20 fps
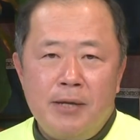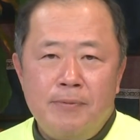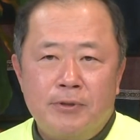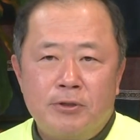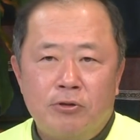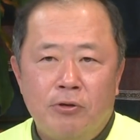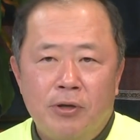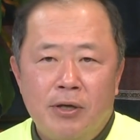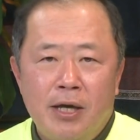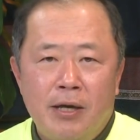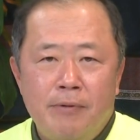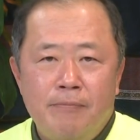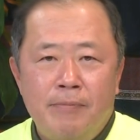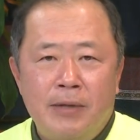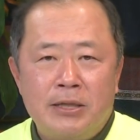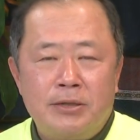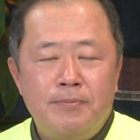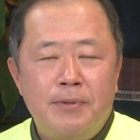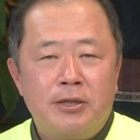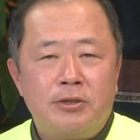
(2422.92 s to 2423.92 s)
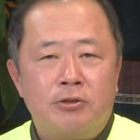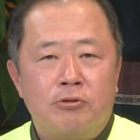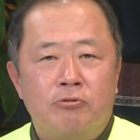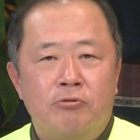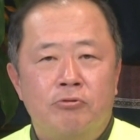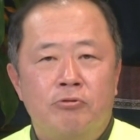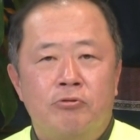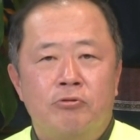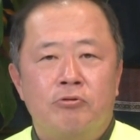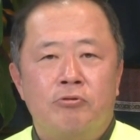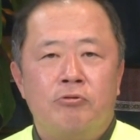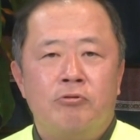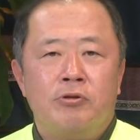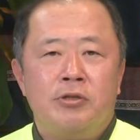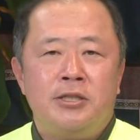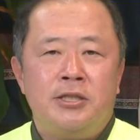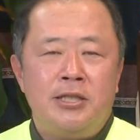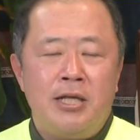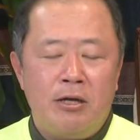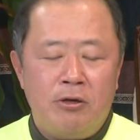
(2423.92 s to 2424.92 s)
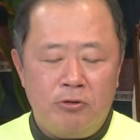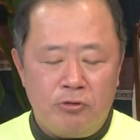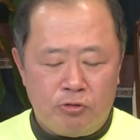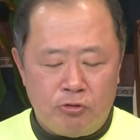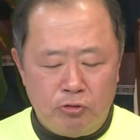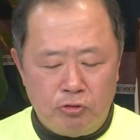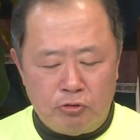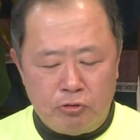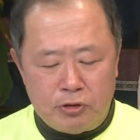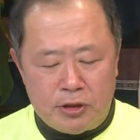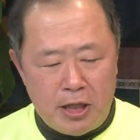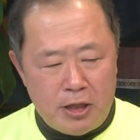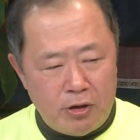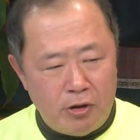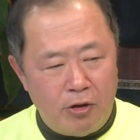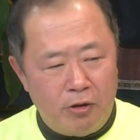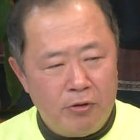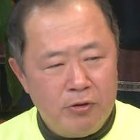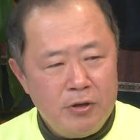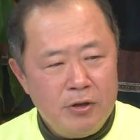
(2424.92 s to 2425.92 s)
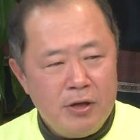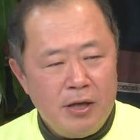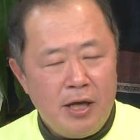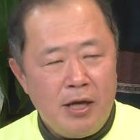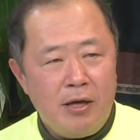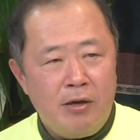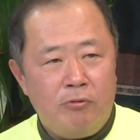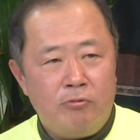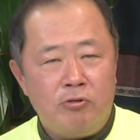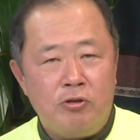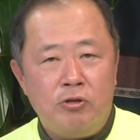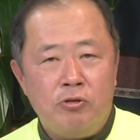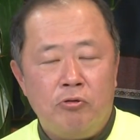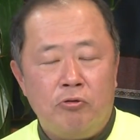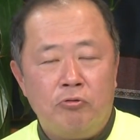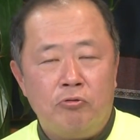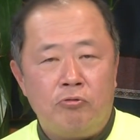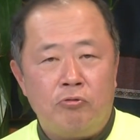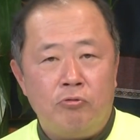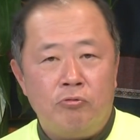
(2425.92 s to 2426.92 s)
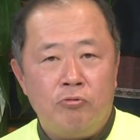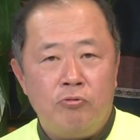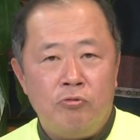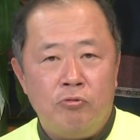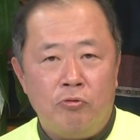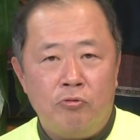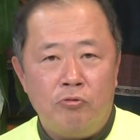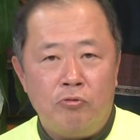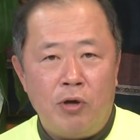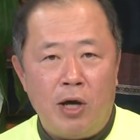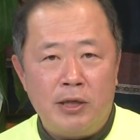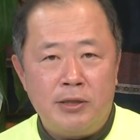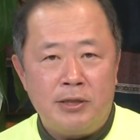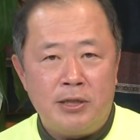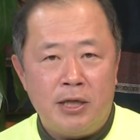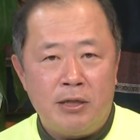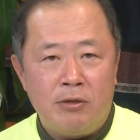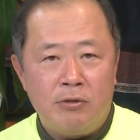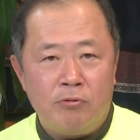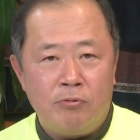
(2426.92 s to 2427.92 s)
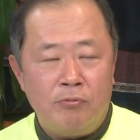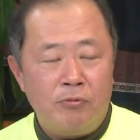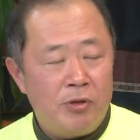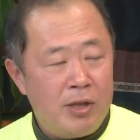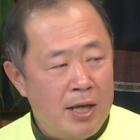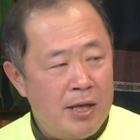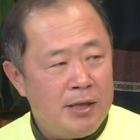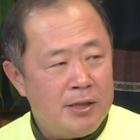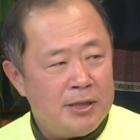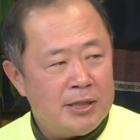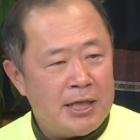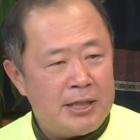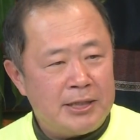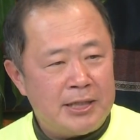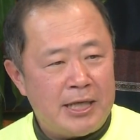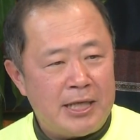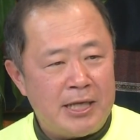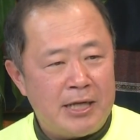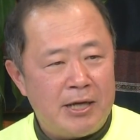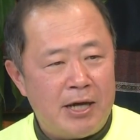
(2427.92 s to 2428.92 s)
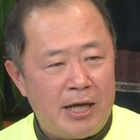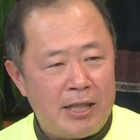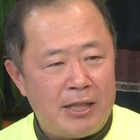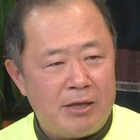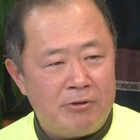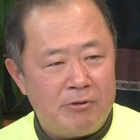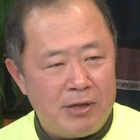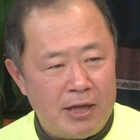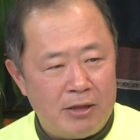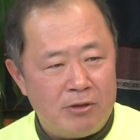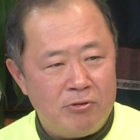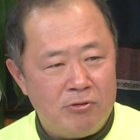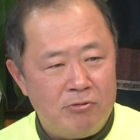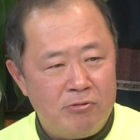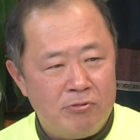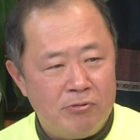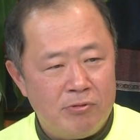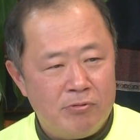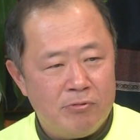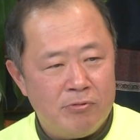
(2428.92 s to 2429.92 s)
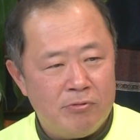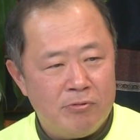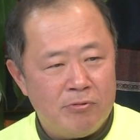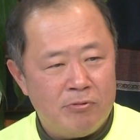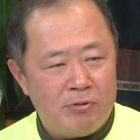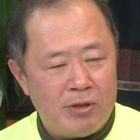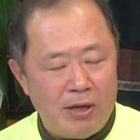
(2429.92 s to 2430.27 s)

えますと、ますますこの1年後の総統選挙、本当に日本の安全ともね、死活的に関わってくるなというこ